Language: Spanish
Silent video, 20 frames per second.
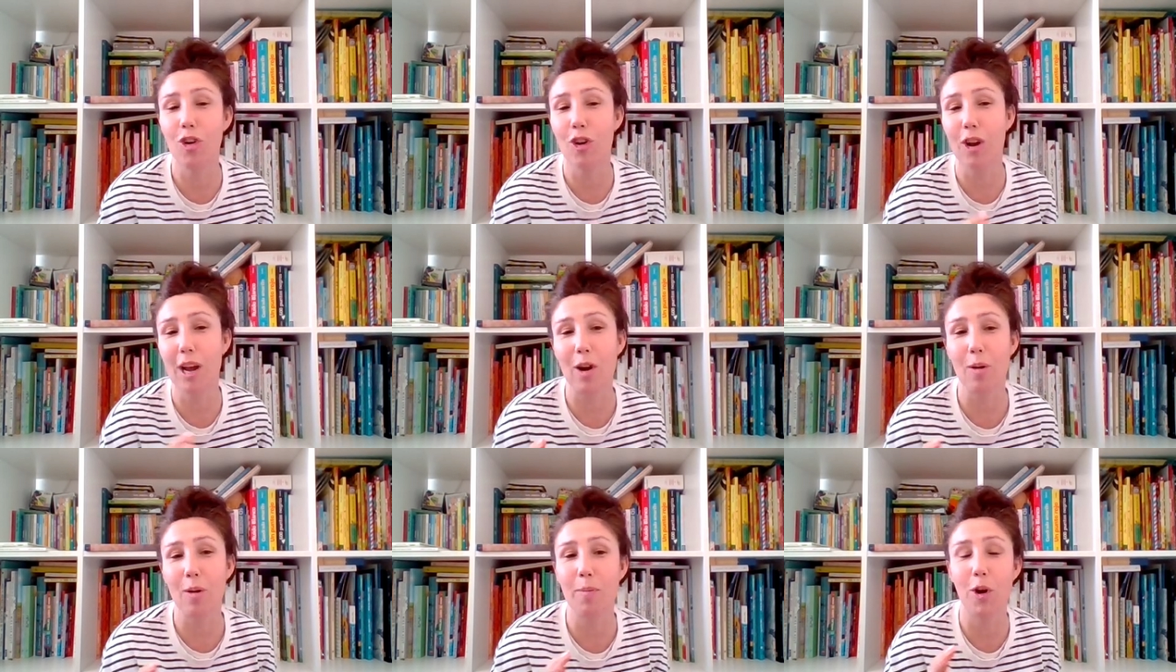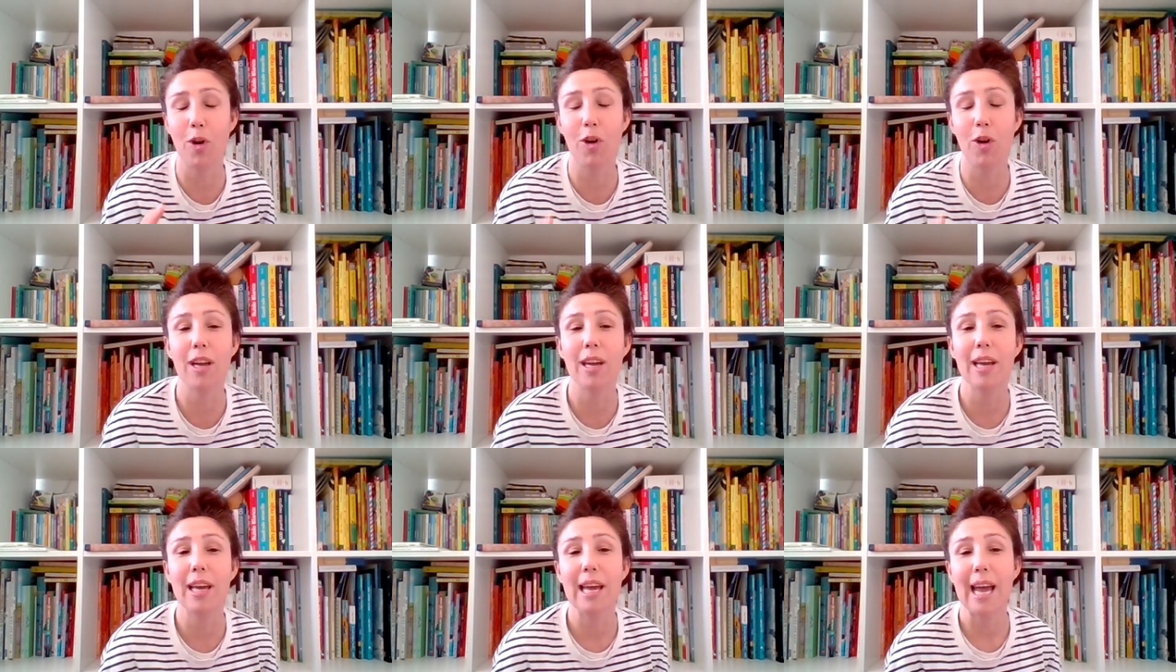los que a lo
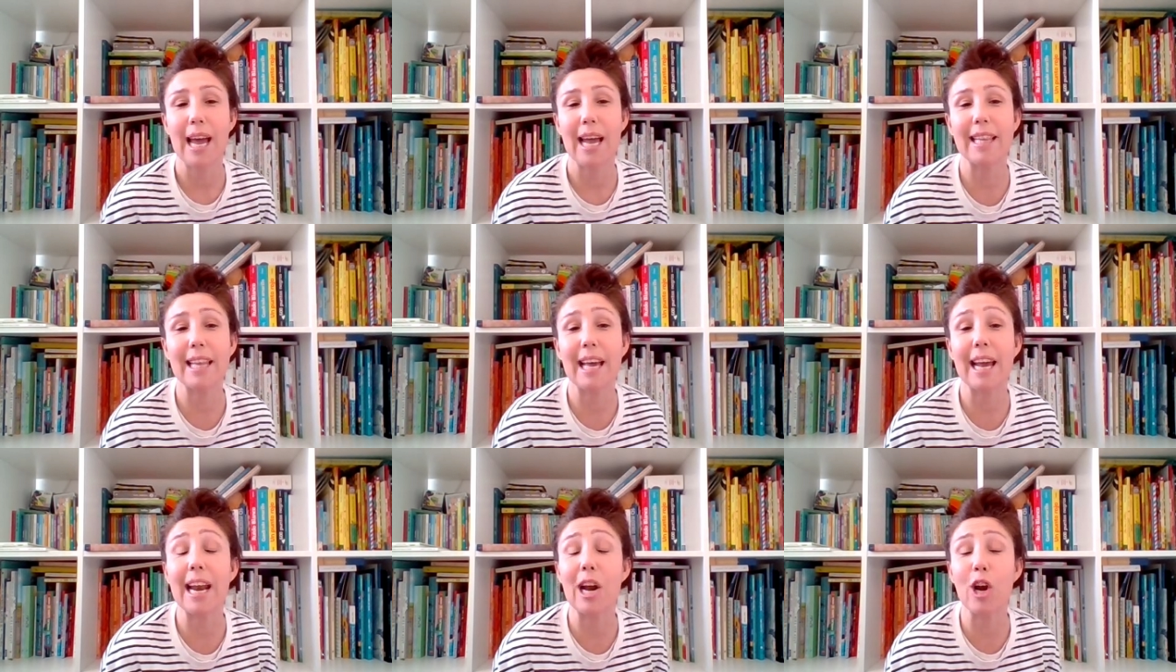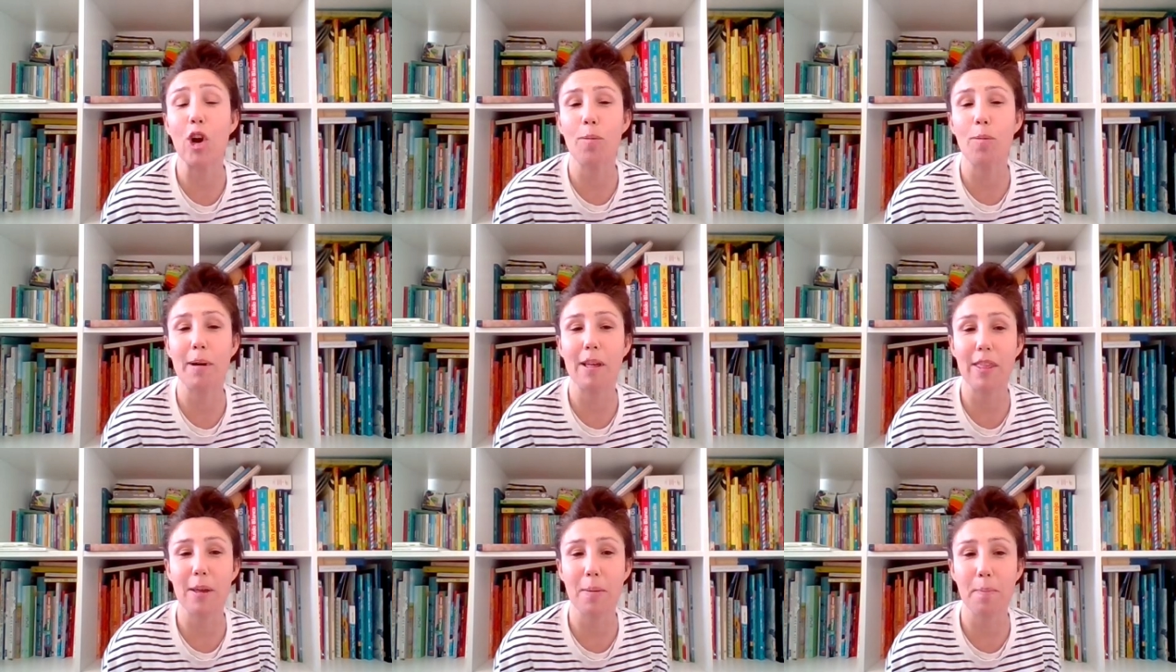mejor están
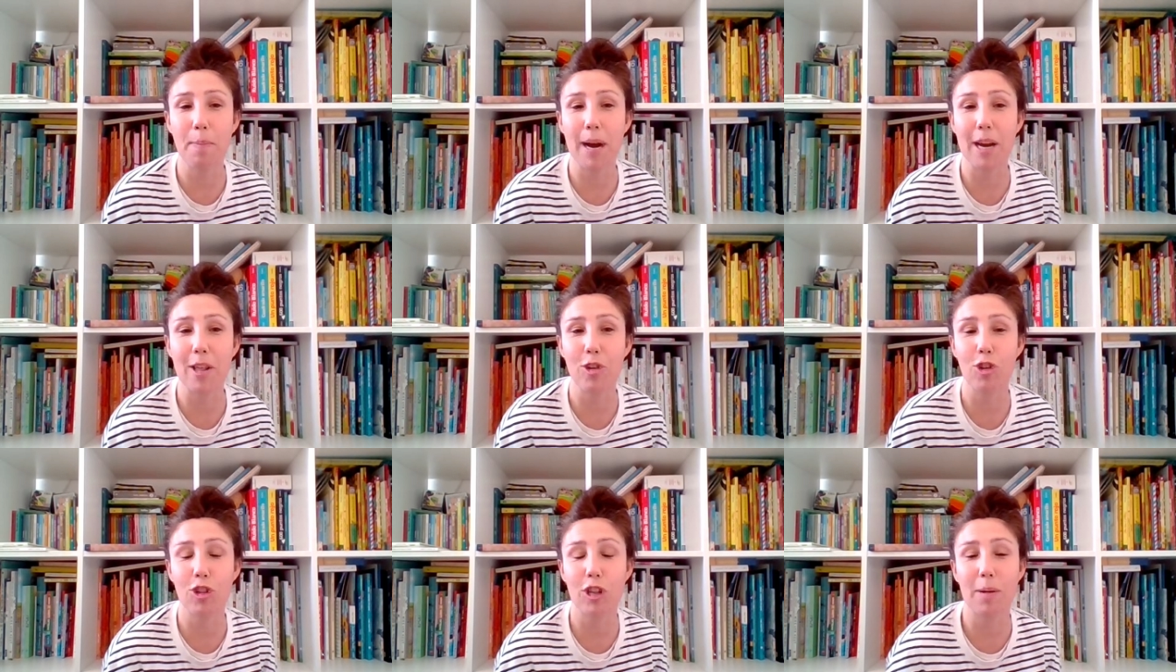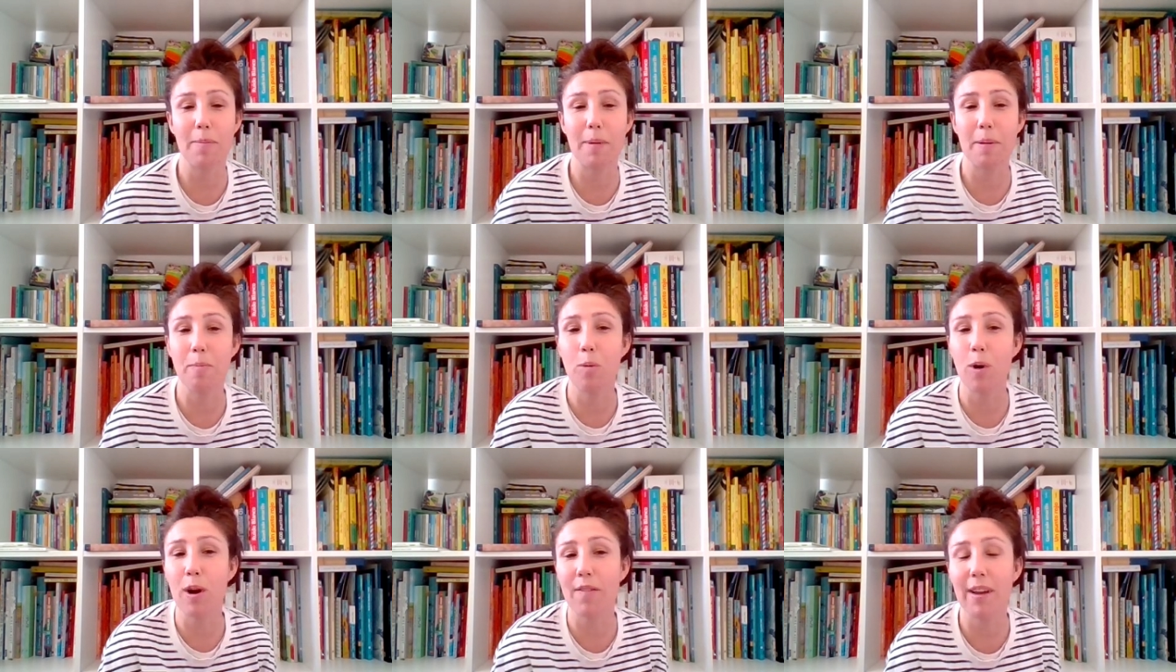algo más dispersos,
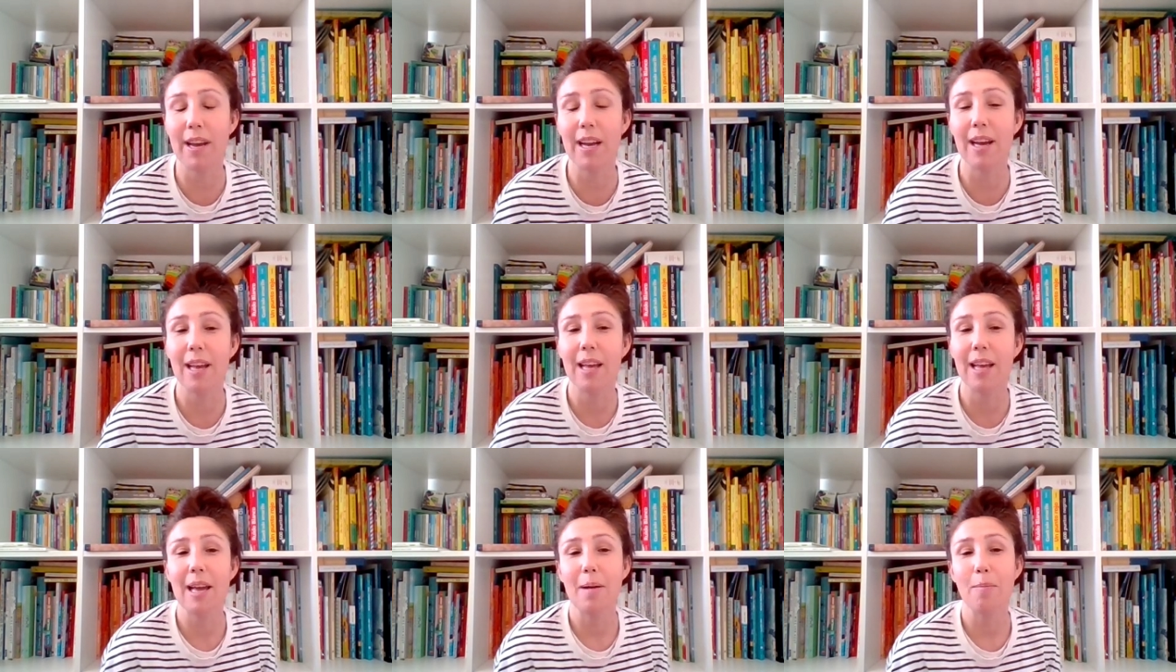también vuelven,